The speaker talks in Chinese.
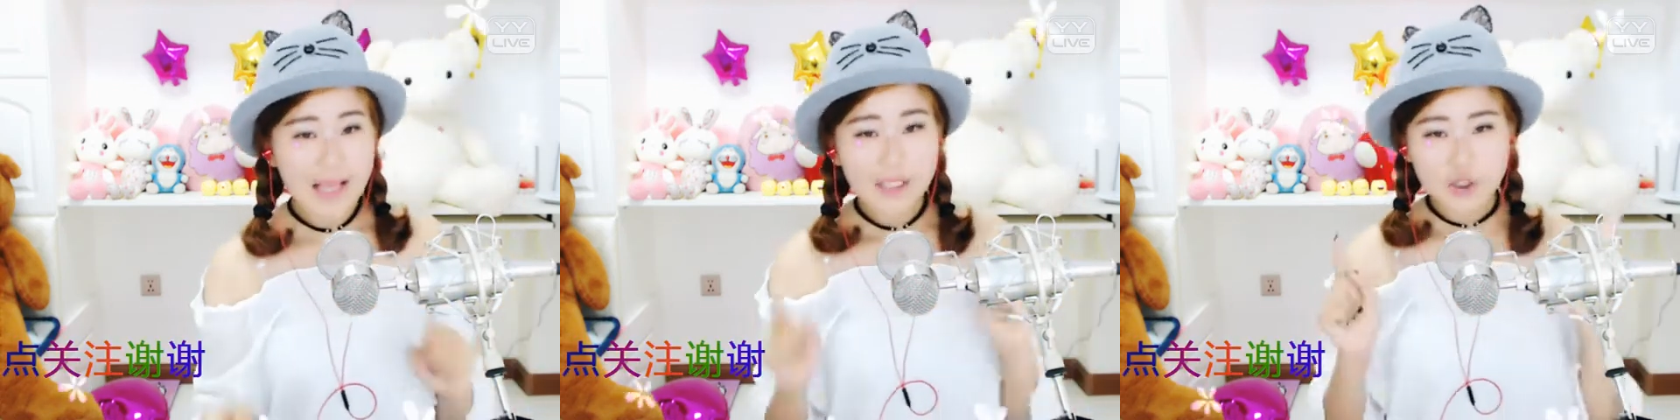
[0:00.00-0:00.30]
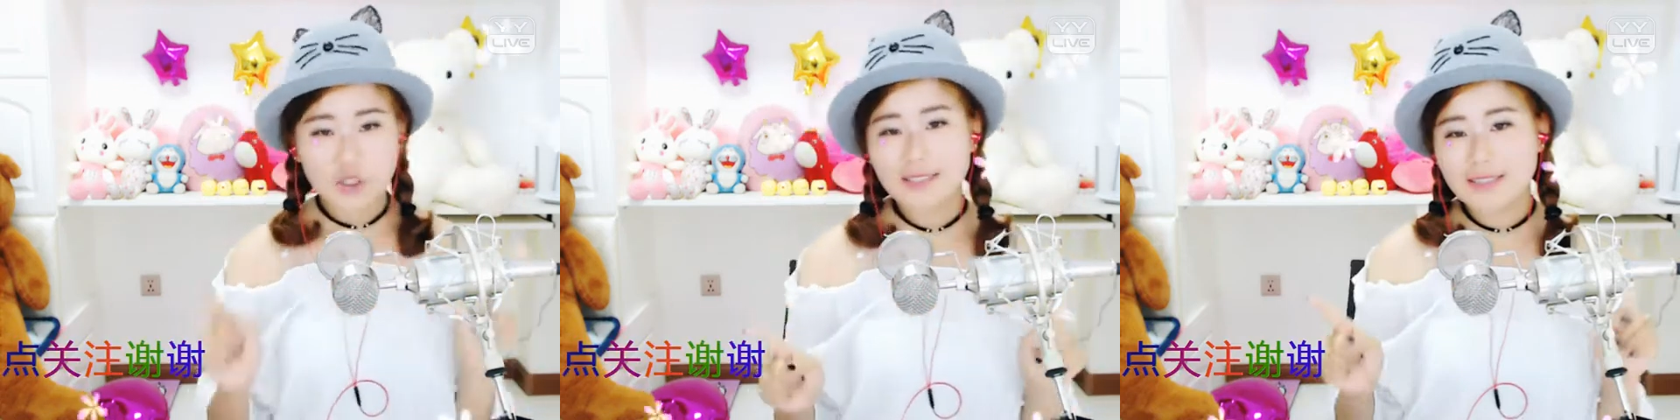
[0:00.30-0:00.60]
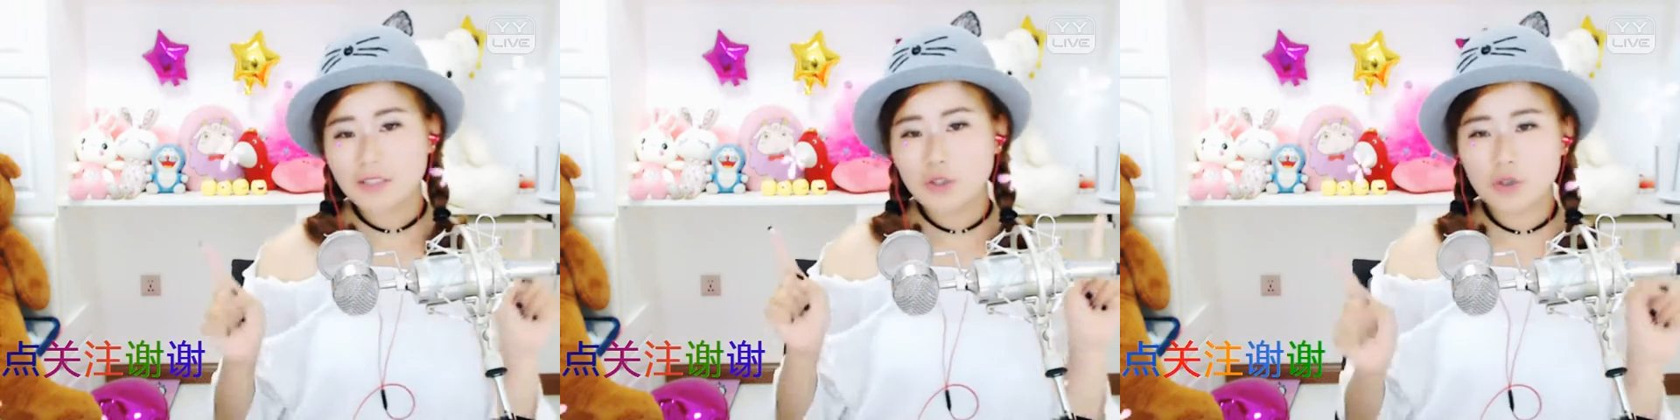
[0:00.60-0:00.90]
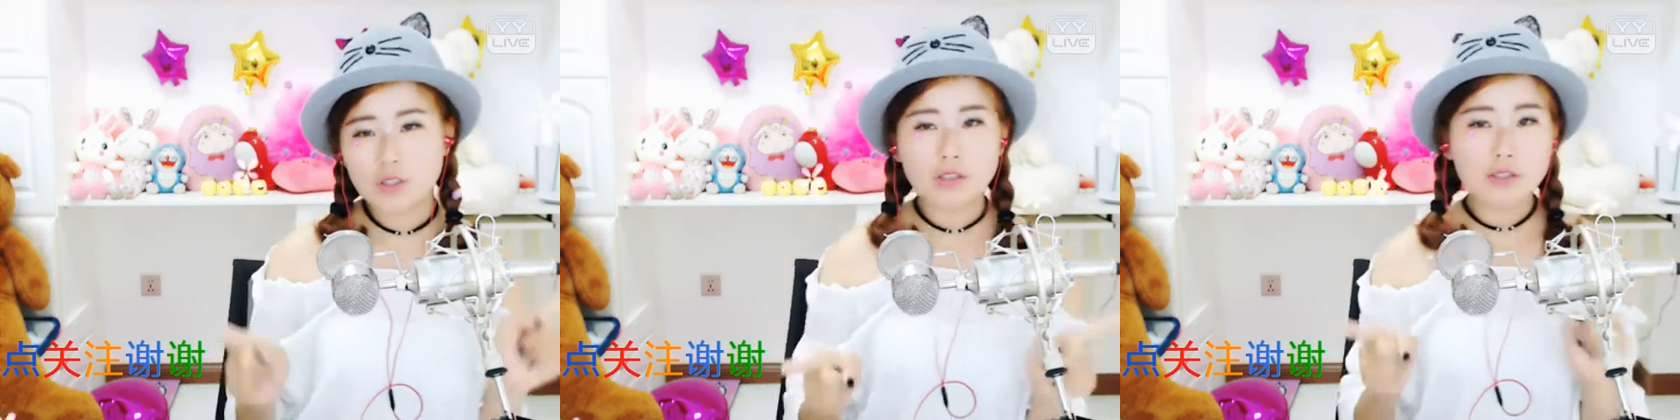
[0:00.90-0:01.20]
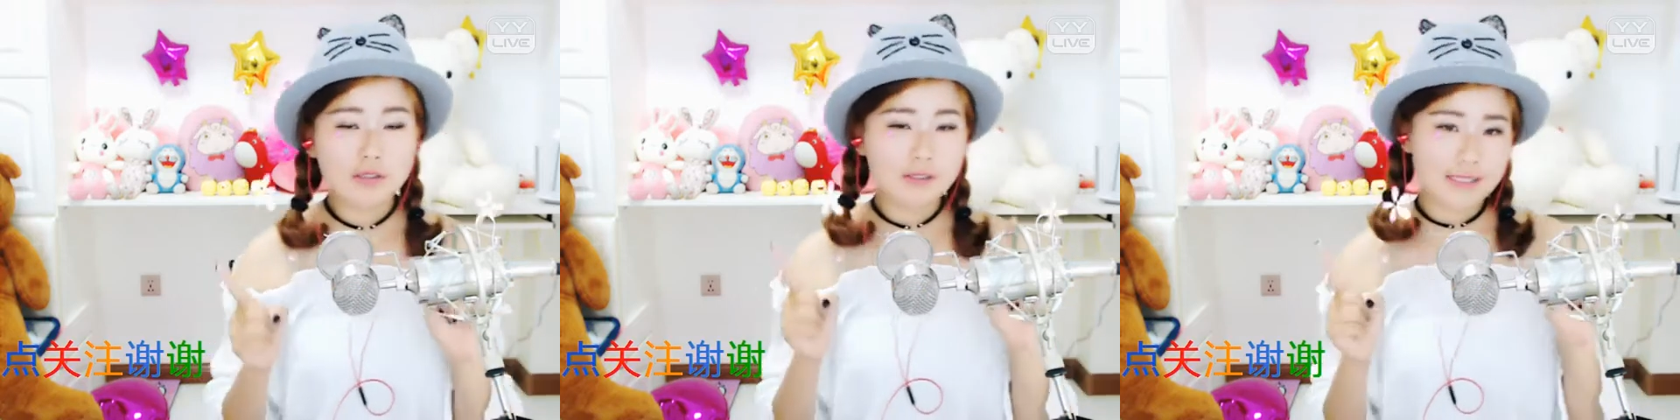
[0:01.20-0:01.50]
说清楚，
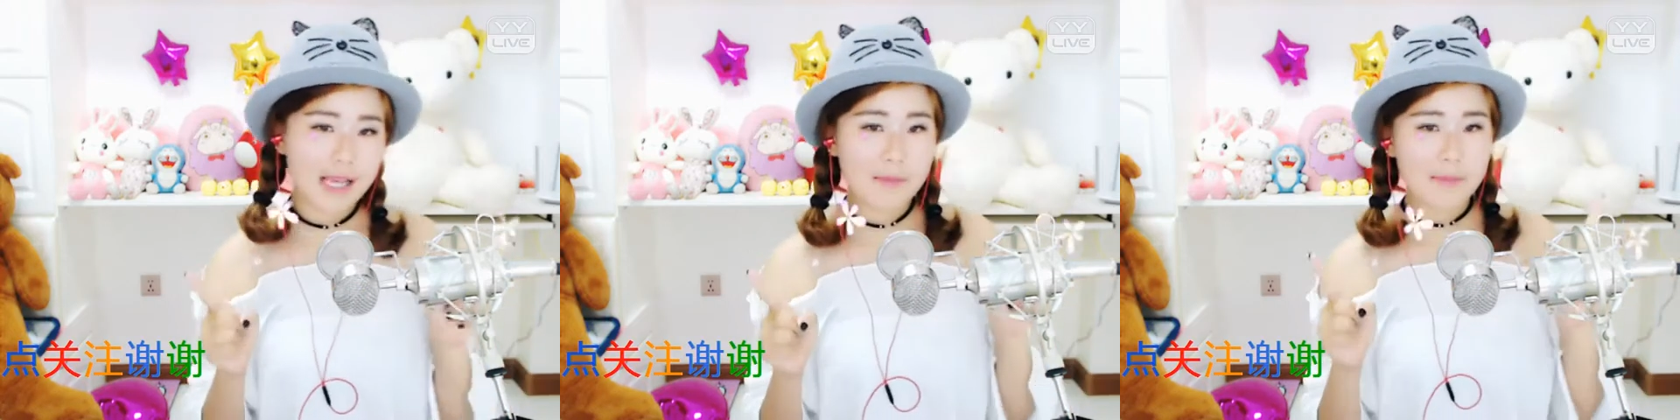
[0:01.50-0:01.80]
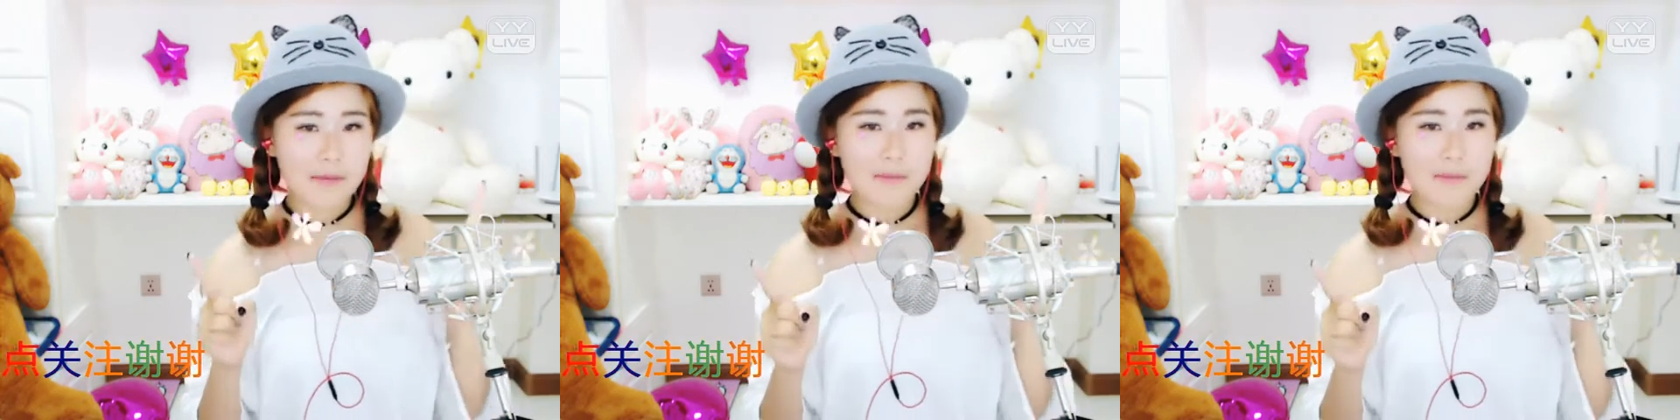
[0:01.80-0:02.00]
讲明白。